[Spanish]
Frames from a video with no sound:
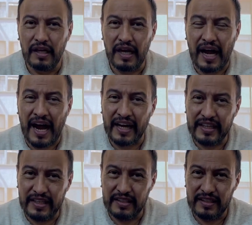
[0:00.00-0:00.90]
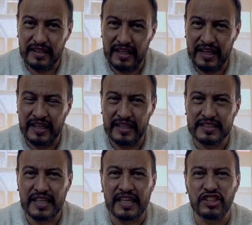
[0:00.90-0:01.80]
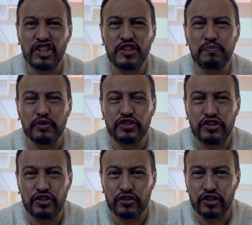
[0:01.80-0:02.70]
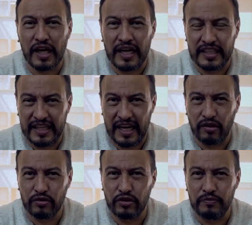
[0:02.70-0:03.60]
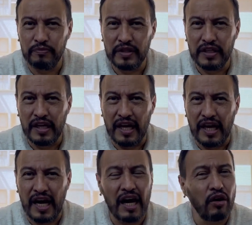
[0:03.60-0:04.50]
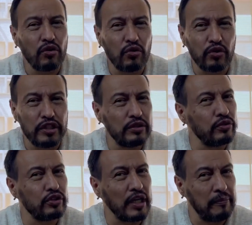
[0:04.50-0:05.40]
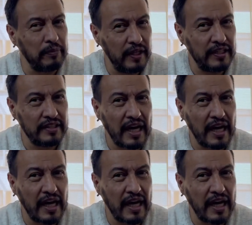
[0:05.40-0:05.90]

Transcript: Ahí, en esa disposición al diálogo, ha ocurrido también